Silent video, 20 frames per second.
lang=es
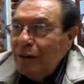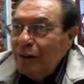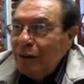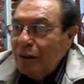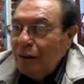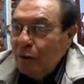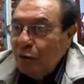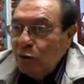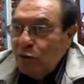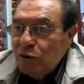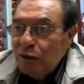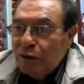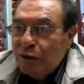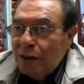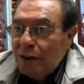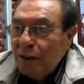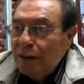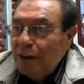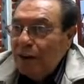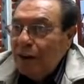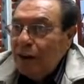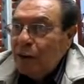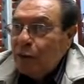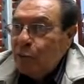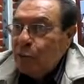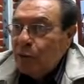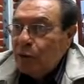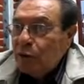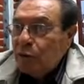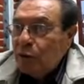Y yo no sé quién tenga
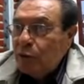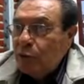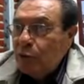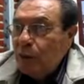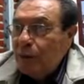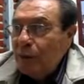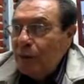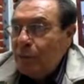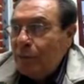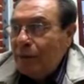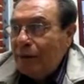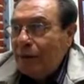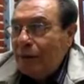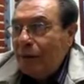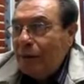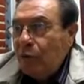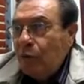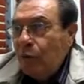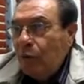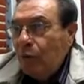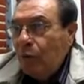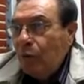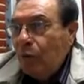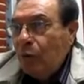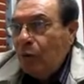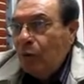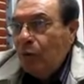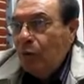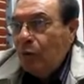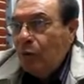Roberto Sandoval de padrino.
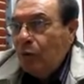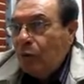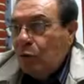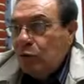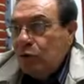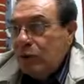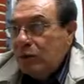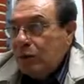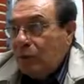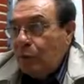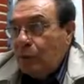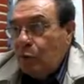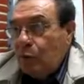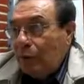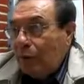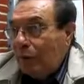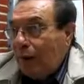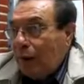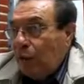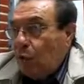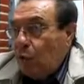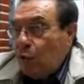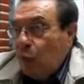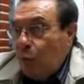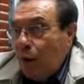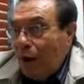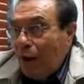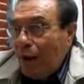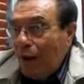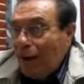No se ha sabido que tenga un
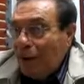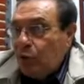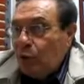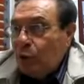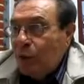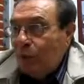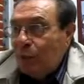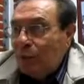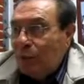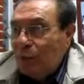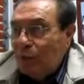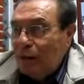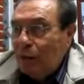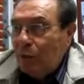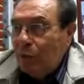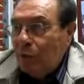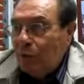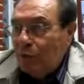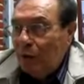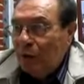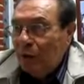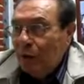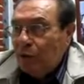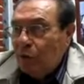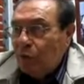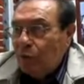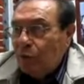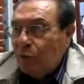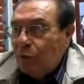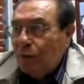buen gallo de padrino en
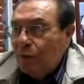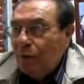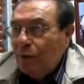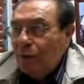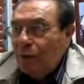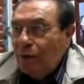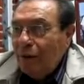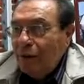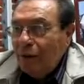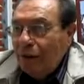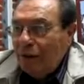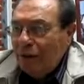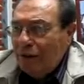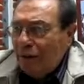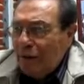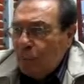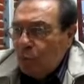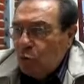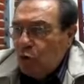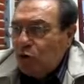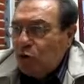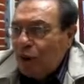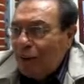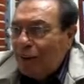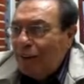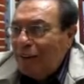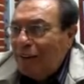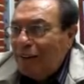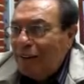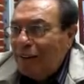México. Él tiene mucha
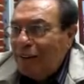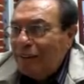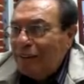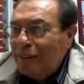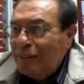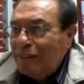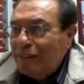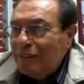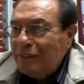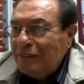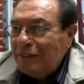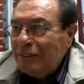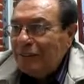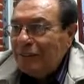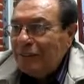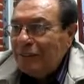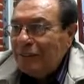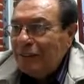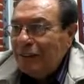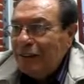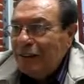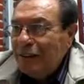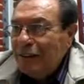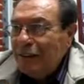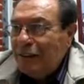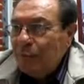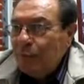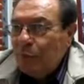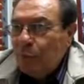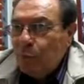gente.
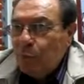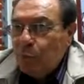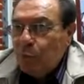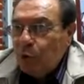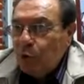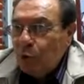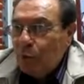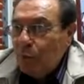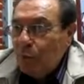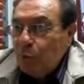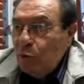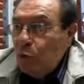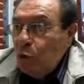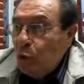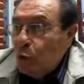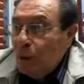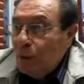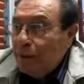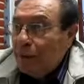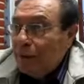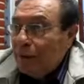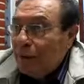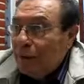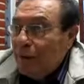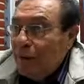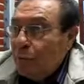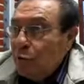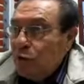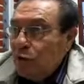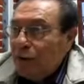Pero por lo que vemos no cuenta
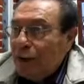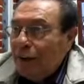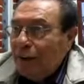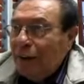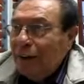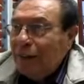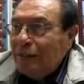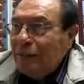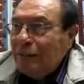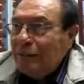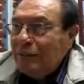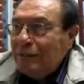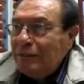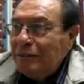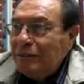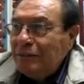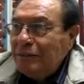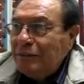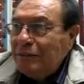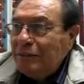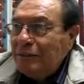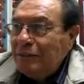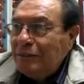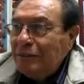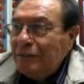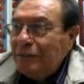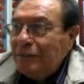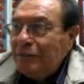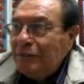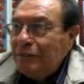tener mucha gente. Félix
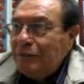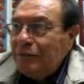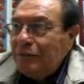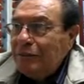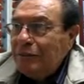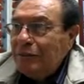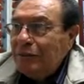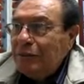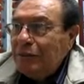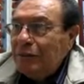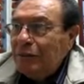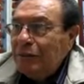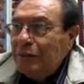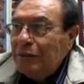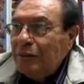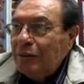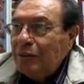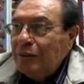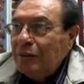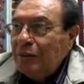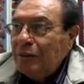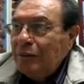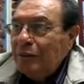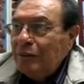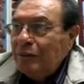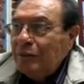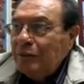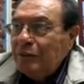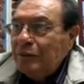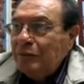tú tuvo gente y no
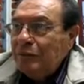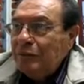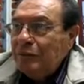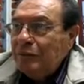llegó.